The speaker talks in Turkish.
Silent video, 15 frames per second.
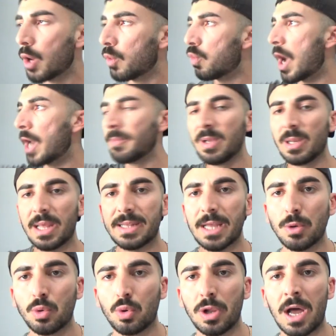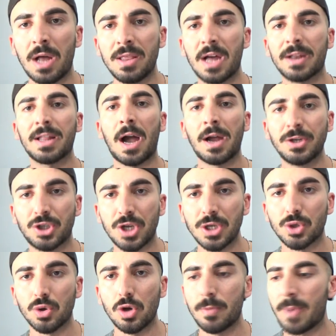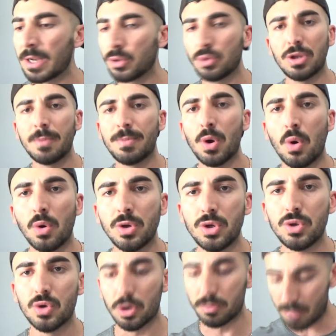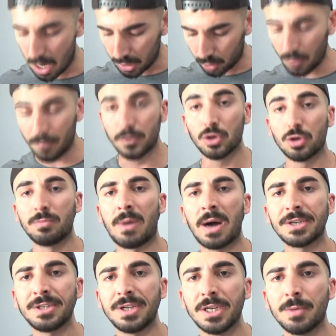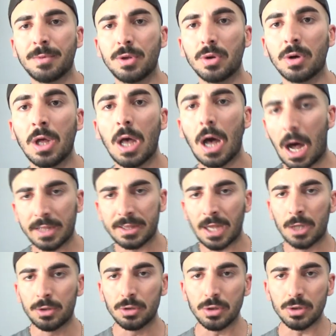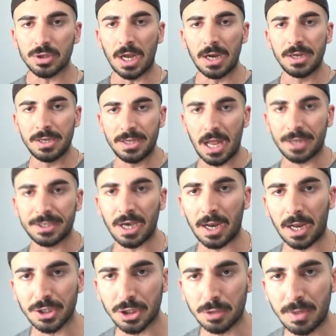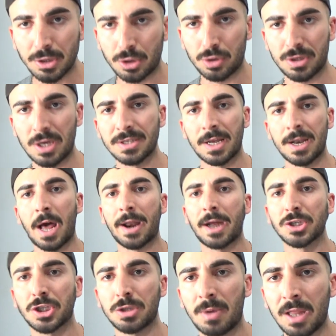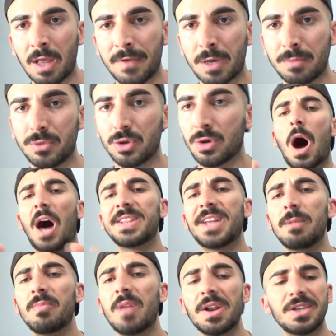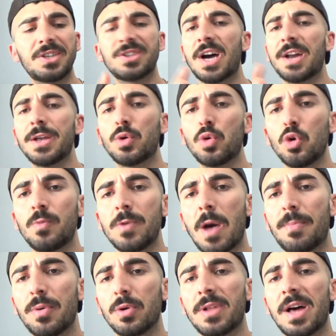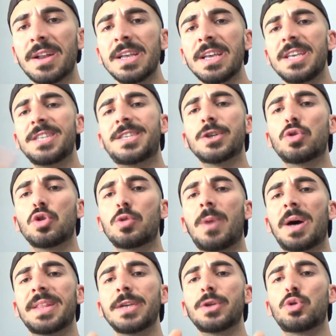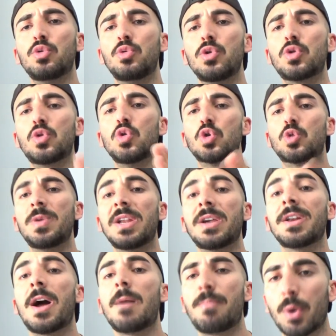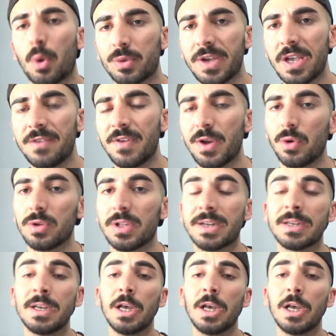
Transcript: One meal a day uygulayanlar da aynı şeyi söylüyor. Ben günde bir öğün yiyorum. Bak diyor vücudum makine gibi diyor. Hatta dur diyor sana illaki araştırma istiyorsan sana araştırma da vereyim diyor. Adamlar iki tane grup yapıyorlar. İki gruba da günlük 101 gram protein veriyorlar.